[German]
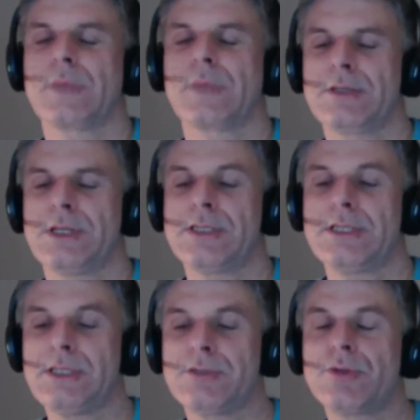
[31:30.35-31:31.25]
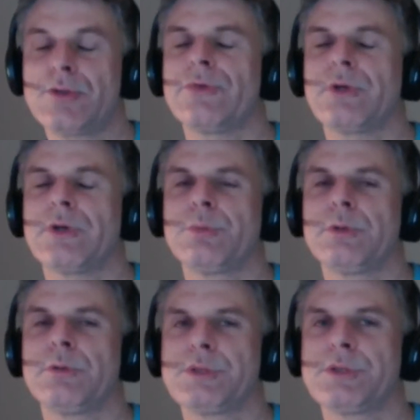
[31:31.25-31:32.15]
also als ich zurückgefahren bin
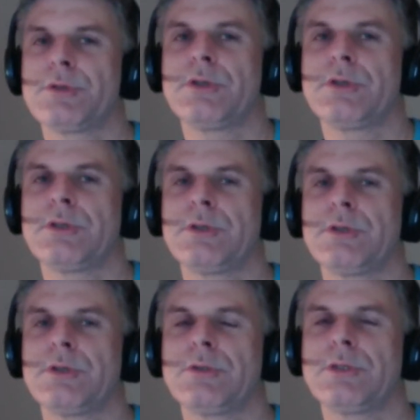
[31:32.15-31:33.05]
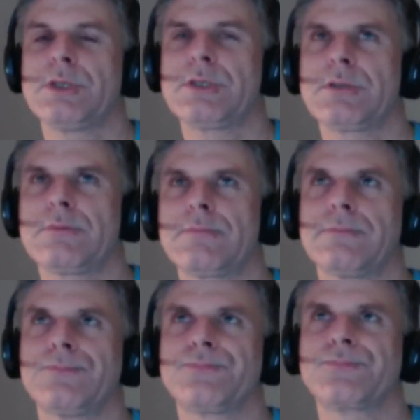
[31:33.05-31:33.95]
im Zug und das
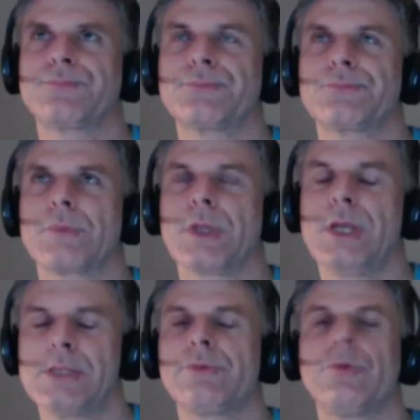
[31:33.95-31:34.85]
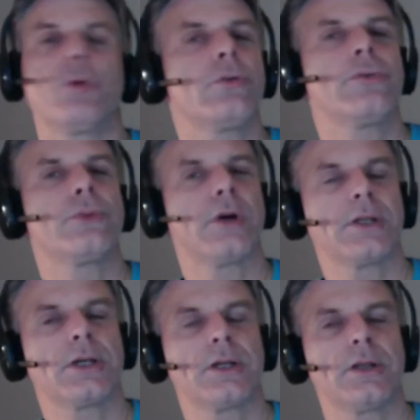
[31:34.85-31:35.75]
erst auf der Rückfahrt
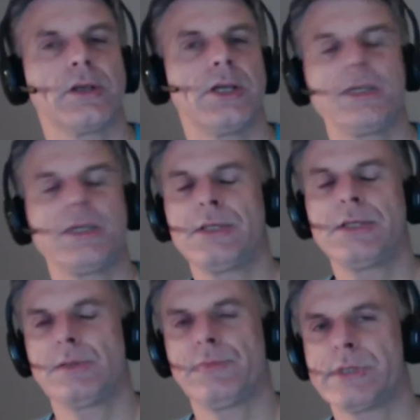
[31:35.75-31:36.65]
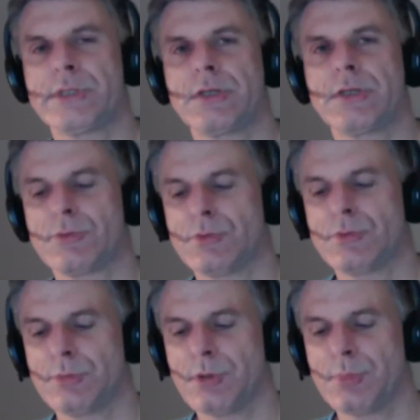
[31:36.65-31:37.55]
eigentlich realisiert habe, was da so
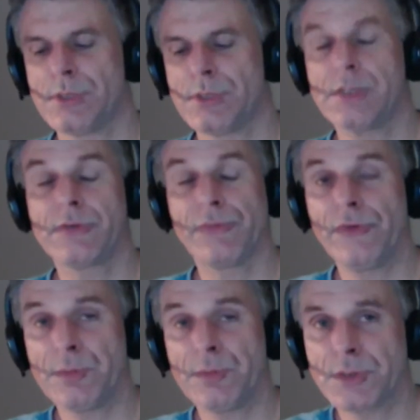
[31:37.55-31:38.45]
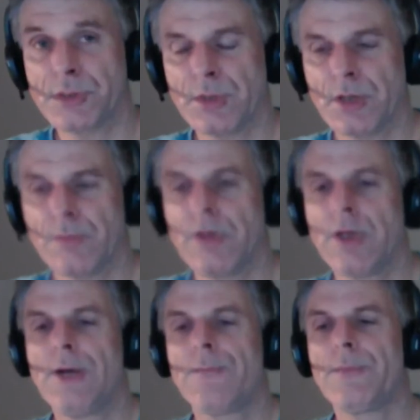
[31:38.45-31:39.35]
überhaupt passiert ist, wie sie abgestimmt haben,
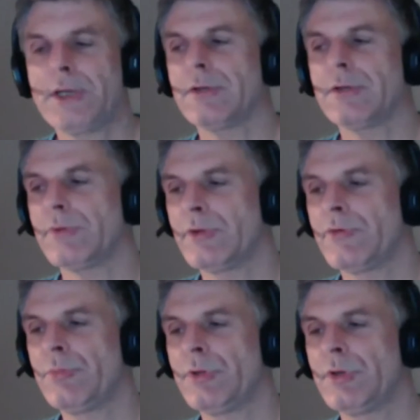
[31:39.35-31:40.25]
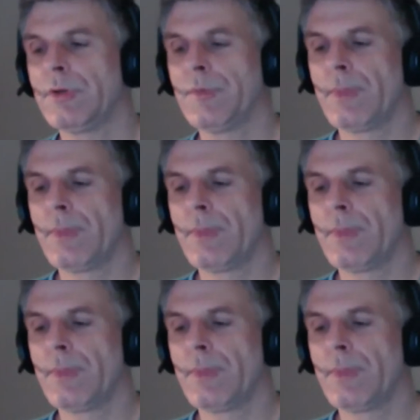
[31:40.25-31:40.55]
echt, da war ich ziemlich,